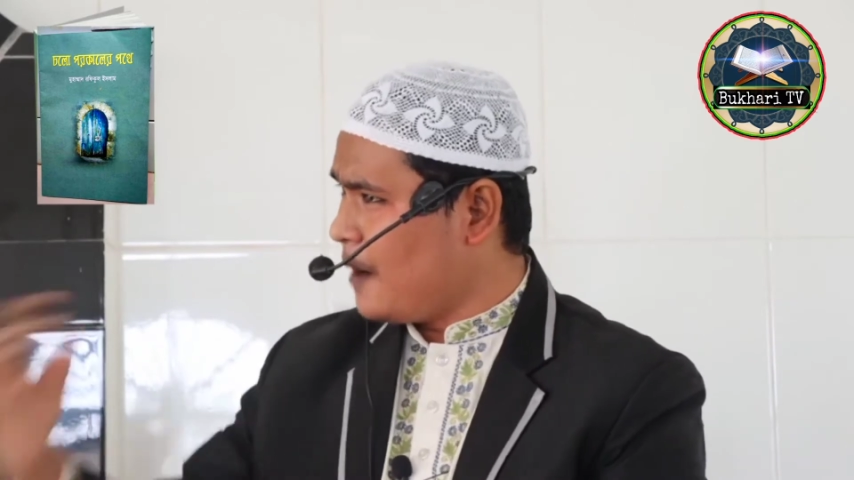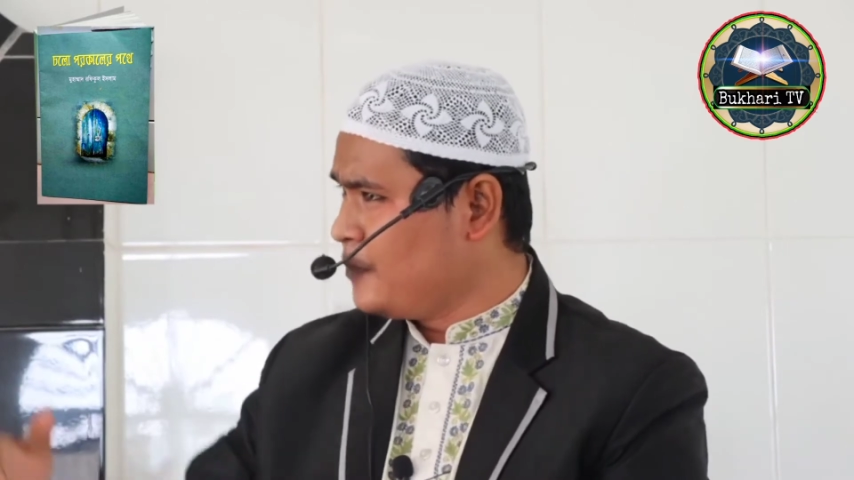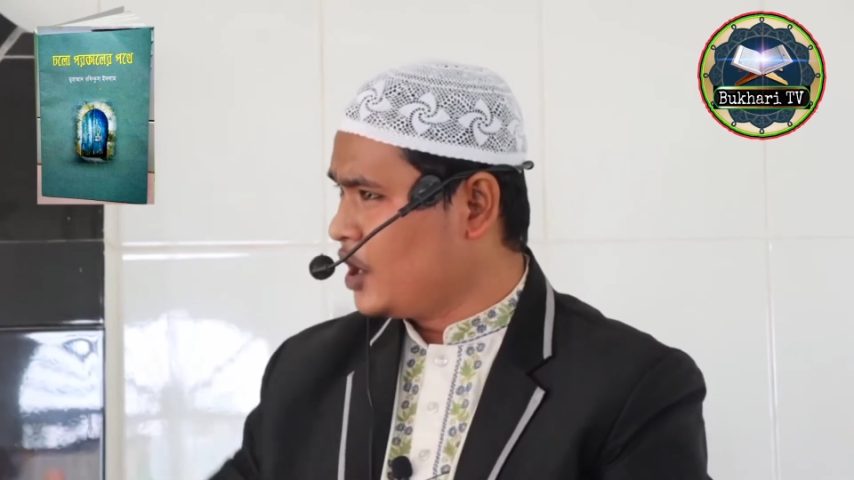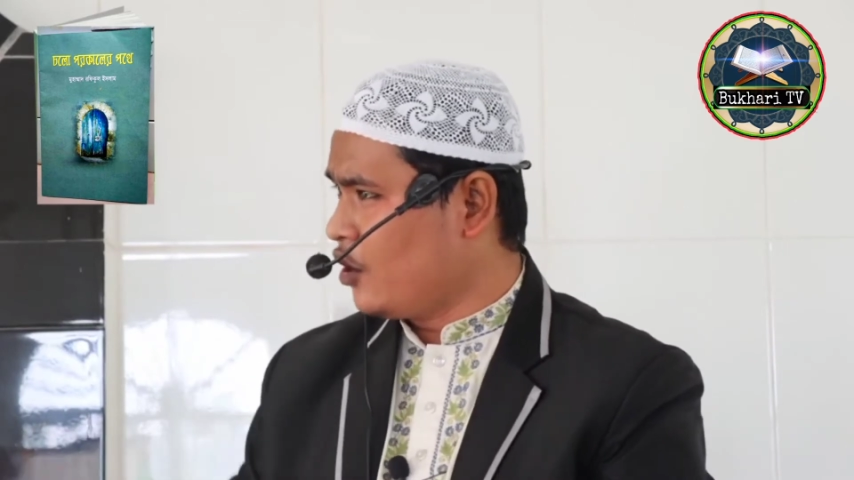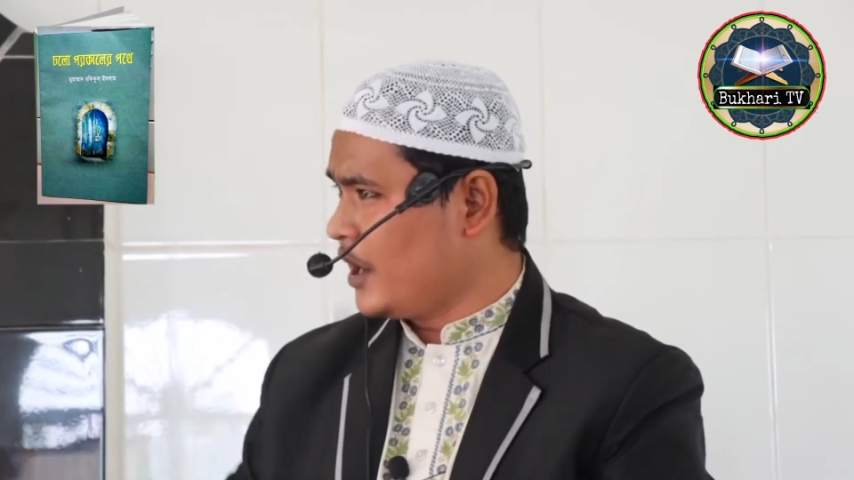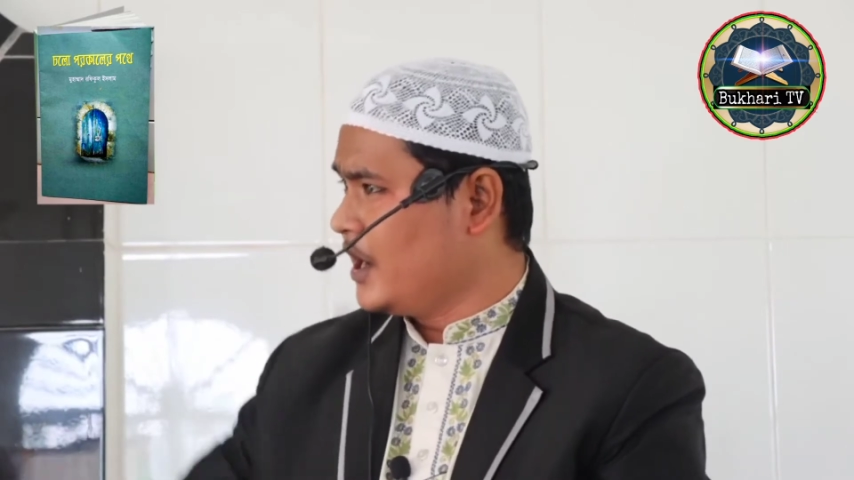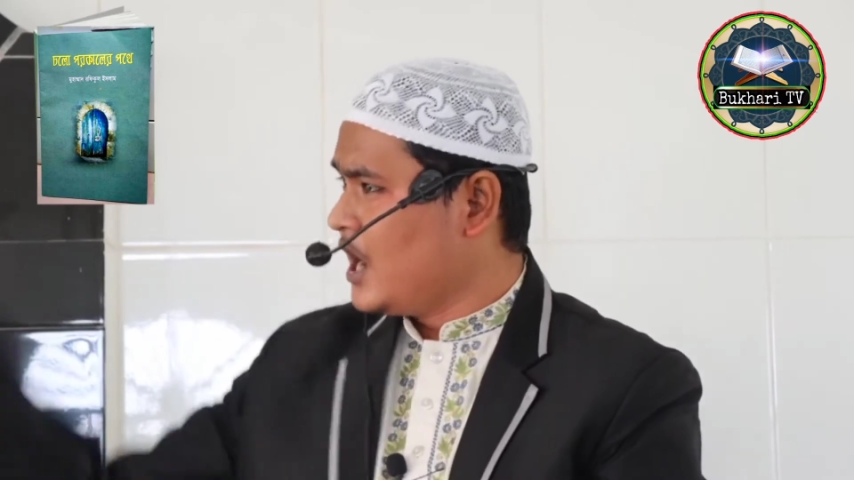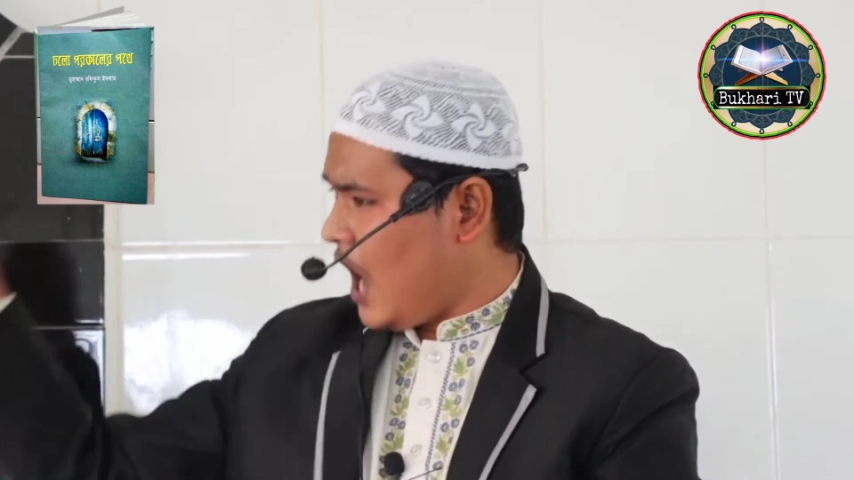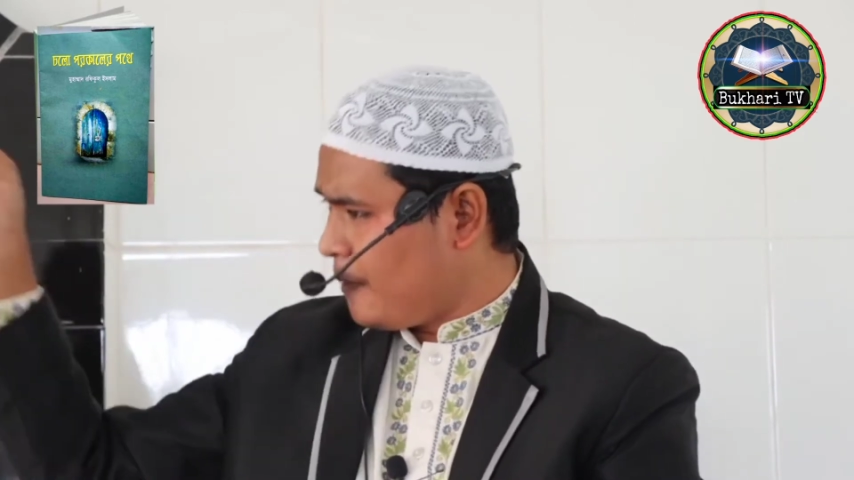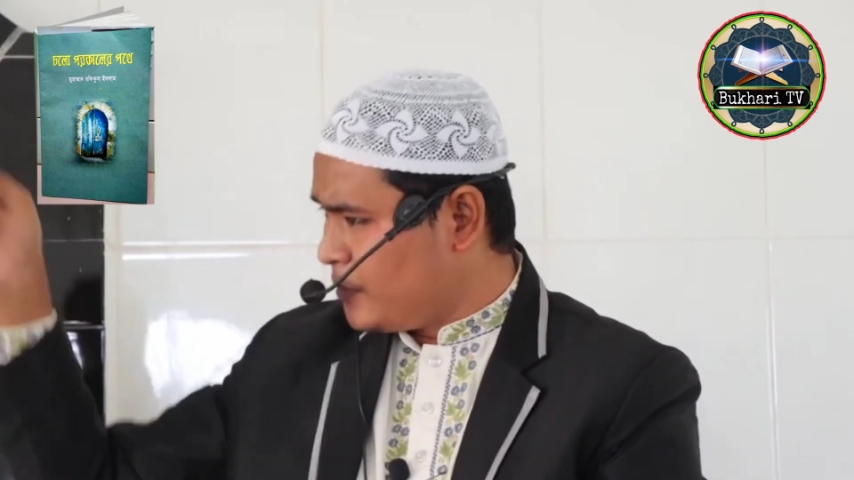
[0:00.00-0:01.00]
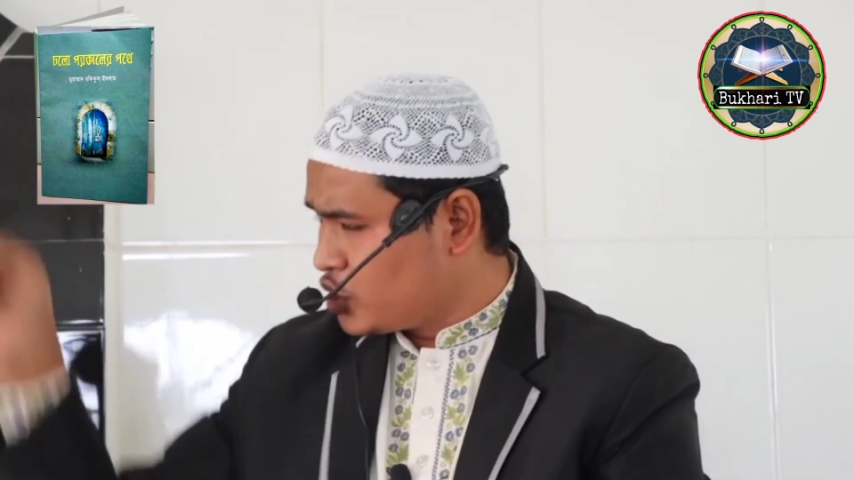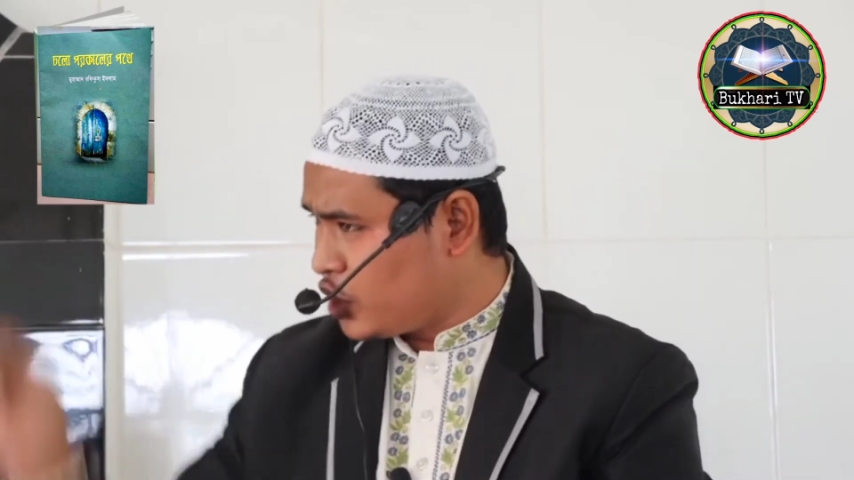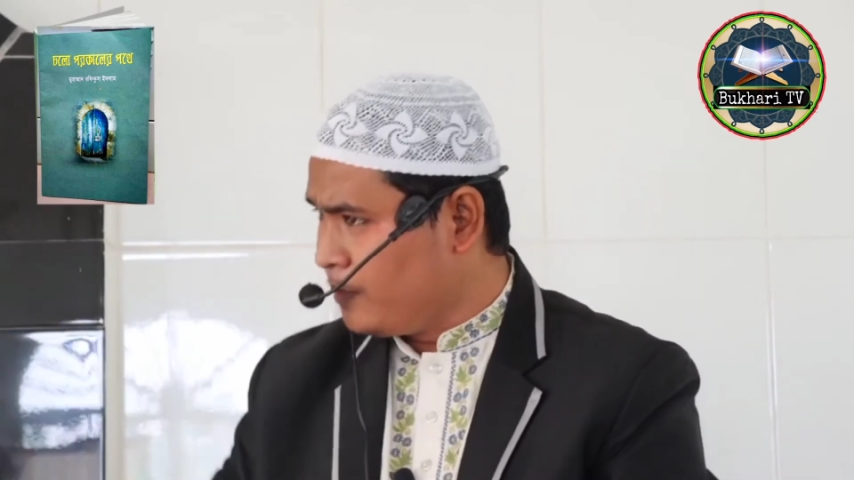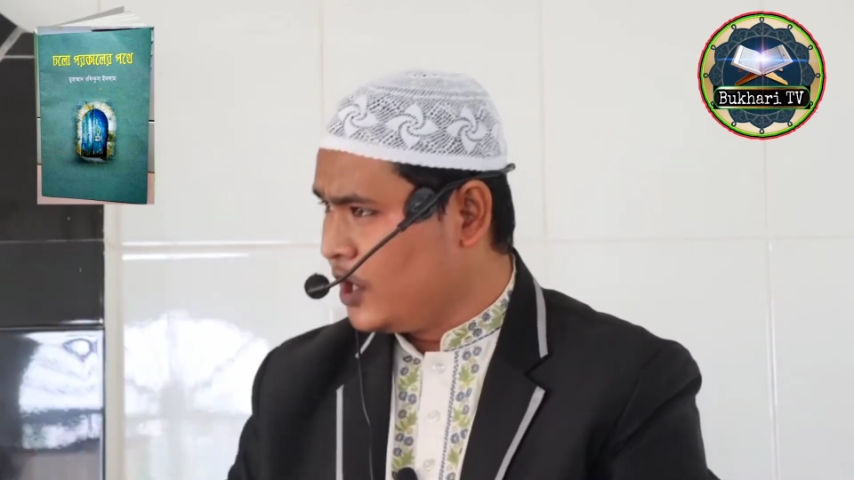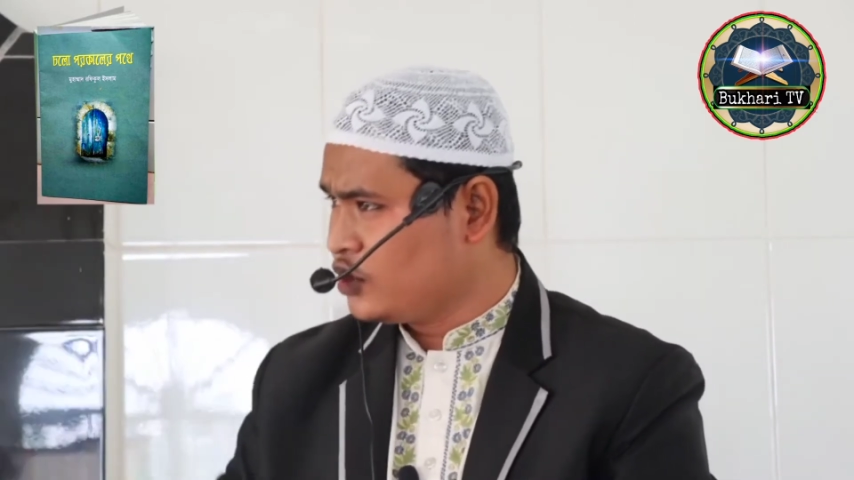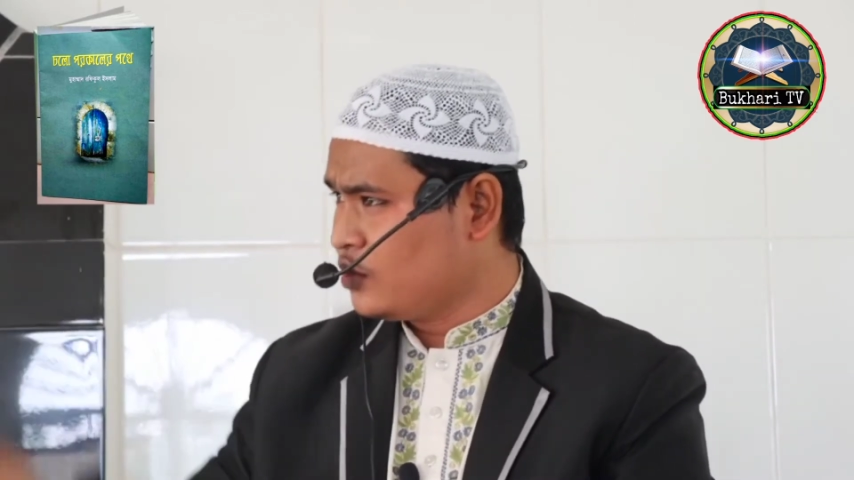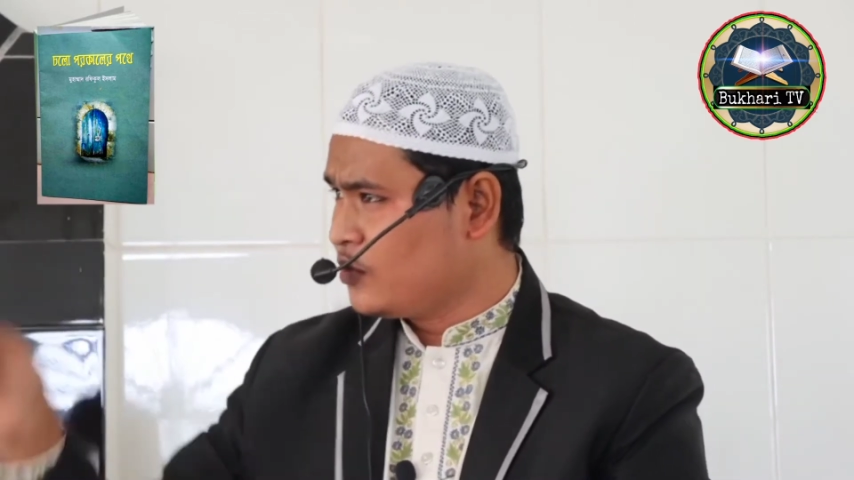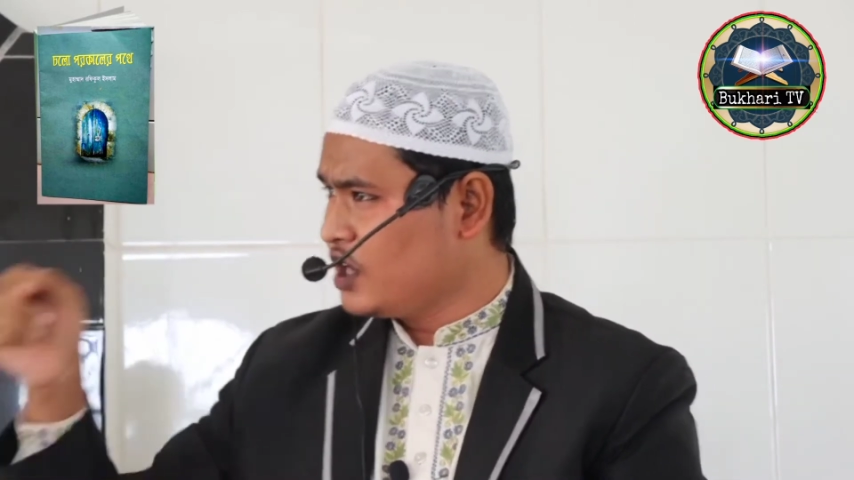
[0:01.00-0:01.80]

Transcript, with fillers: আপনি করেন আপনি সম্মিলিত